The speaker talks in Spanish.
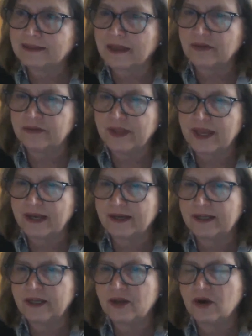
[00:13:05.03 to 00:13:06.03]
dónde ir.
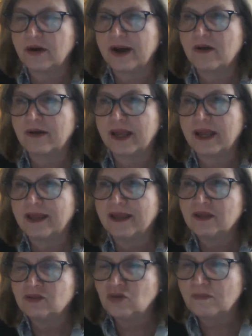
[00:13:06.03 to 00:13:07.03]
Y yo creo que
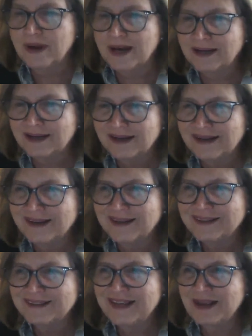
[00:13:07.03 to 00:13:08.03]
sumar
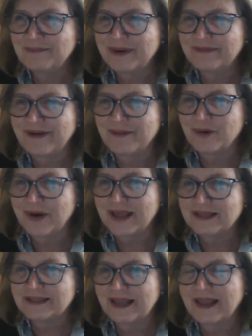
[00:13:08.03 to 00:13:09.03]
siempre
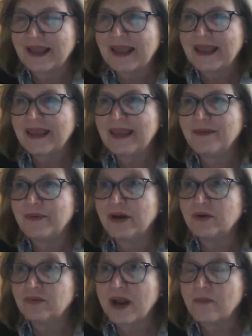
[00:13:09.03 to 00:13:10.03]
favorece. Y
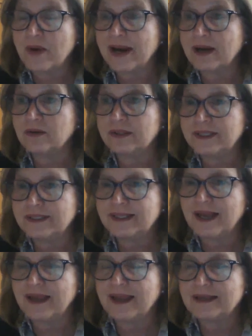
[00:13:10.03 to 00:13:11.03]
bueno, una buena
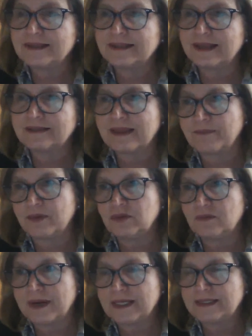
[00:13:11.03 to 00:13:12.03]
noticia es que está por
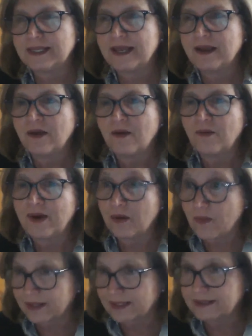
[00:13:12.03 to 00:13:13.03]
sumarse una
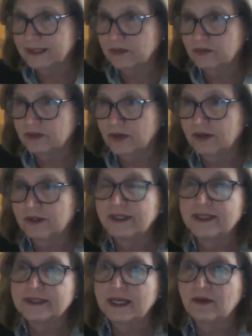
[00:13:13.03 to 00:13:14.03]
cuarta institución,
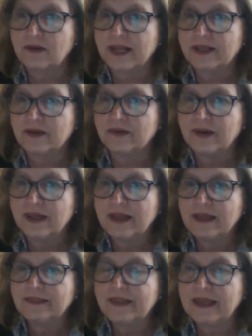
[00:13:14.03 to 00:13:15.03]
que es el Colegio
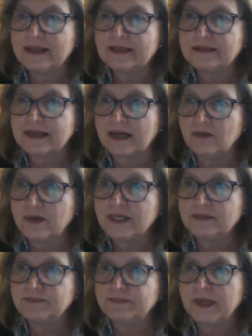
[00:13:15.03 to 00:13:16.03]
de San
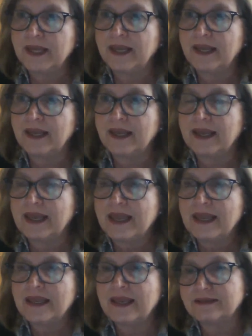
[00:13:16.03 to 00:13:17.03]
Luis,
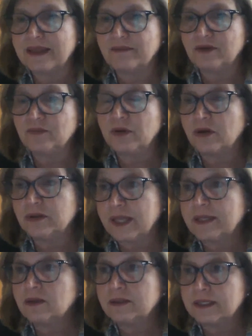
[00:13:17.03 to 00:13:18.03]
eh, y estamos muy
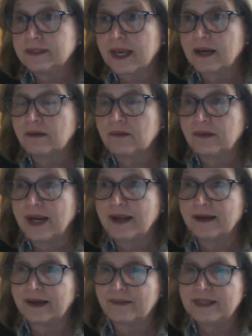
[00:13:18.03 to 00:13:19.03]
contentos de ser
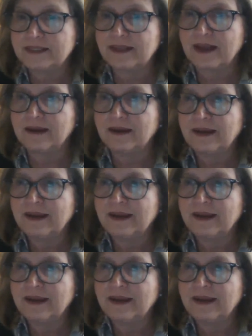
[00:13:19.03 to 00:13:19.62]
una revista